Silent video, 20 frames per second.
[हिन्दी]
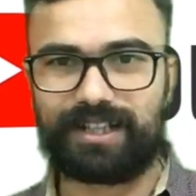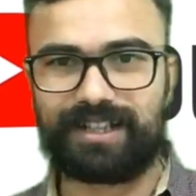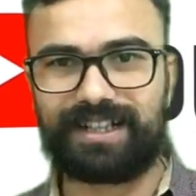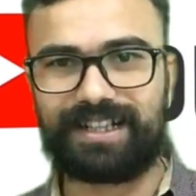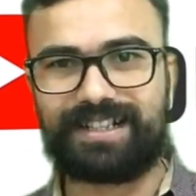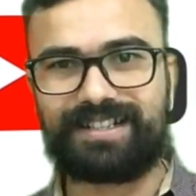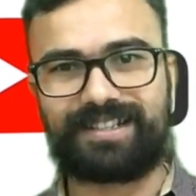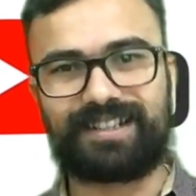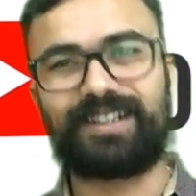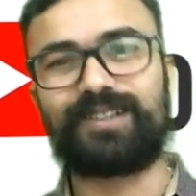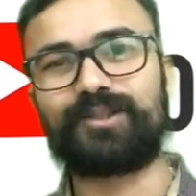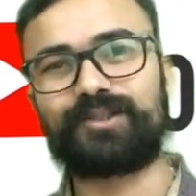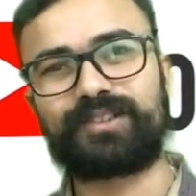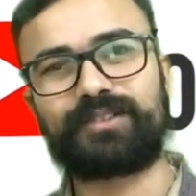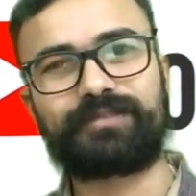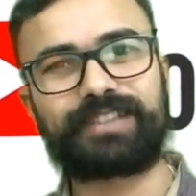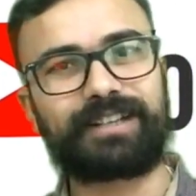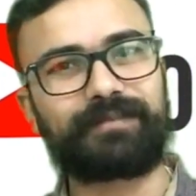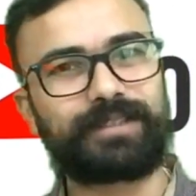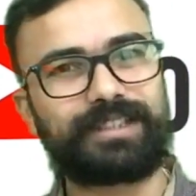करने की चैनल को
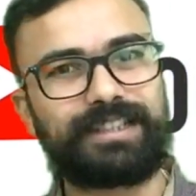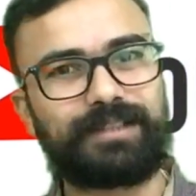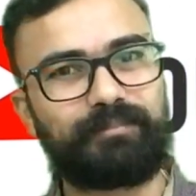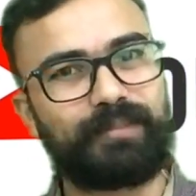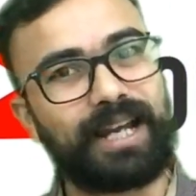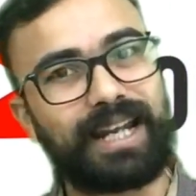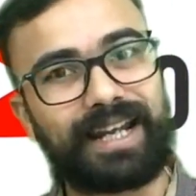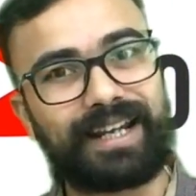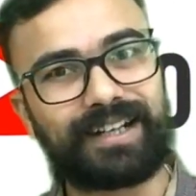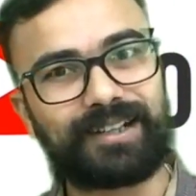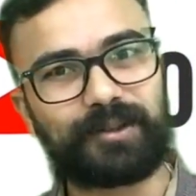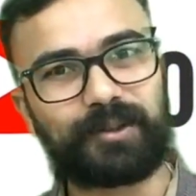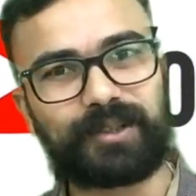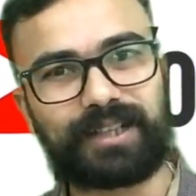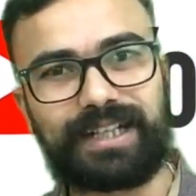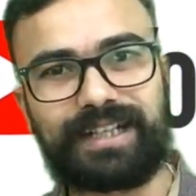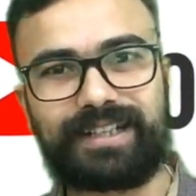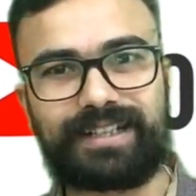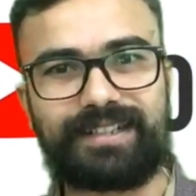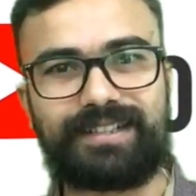सब्सक्राइब कीजिए बेल आइकन को
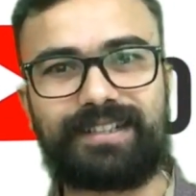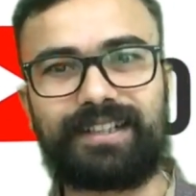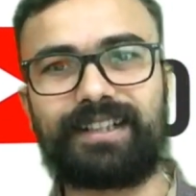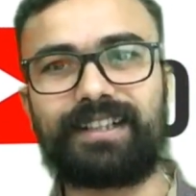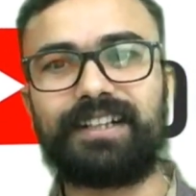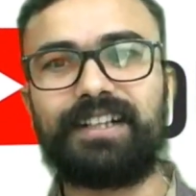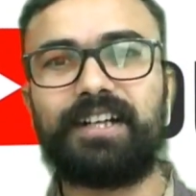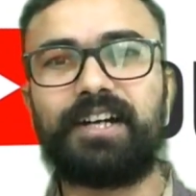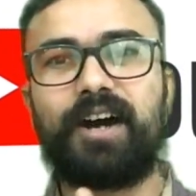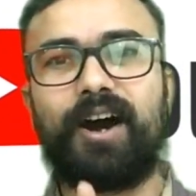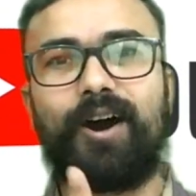क्लिक कीजिए